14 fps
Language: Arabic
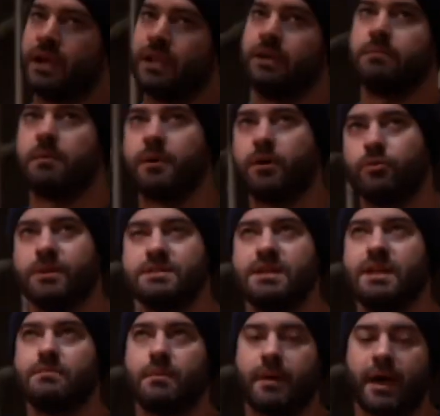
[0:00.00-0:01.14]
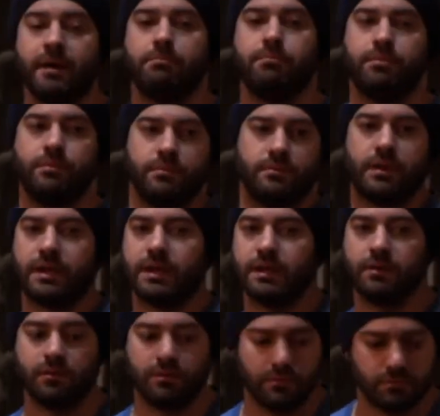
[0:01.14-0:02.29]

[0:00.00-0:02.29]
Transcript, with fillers: يعني ببقى رومانسي لما بحب لكن